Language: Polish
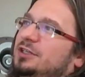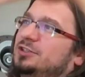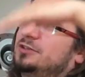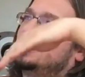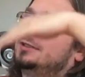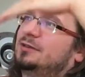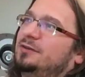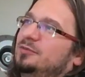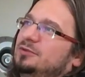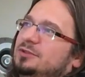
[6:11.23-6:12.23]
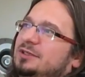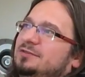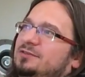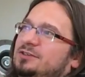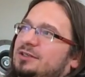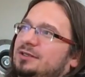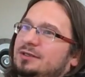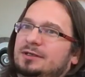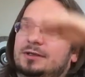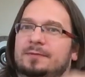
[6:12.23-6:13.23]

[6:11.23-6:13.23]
każde kolejne trafienie było coraz wyżej, mhm.